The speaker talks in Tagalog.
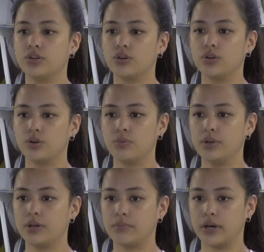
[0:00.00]
ko
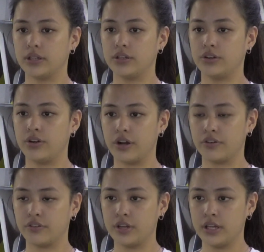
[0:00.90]
yung
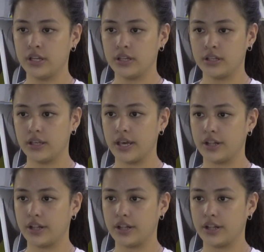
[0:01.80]
sequence po, Kuya. Si